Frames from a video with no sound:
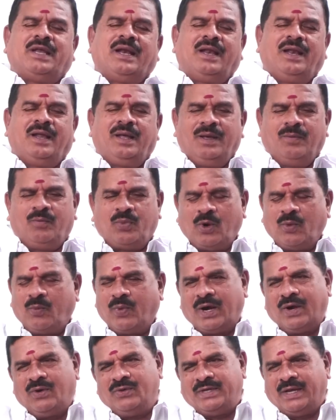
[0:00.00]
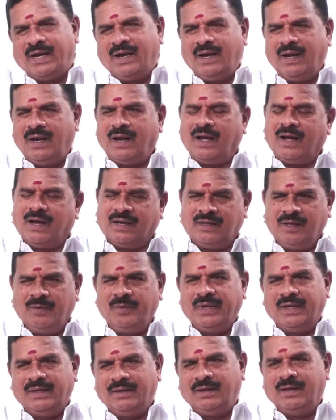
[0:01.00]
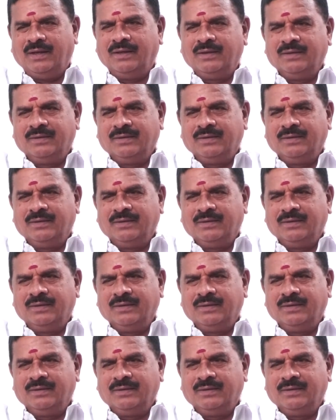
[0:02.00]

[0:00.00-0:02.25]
జరిగిన పొరపాట్లు జరిగినాయి నాకు అర్థమైంది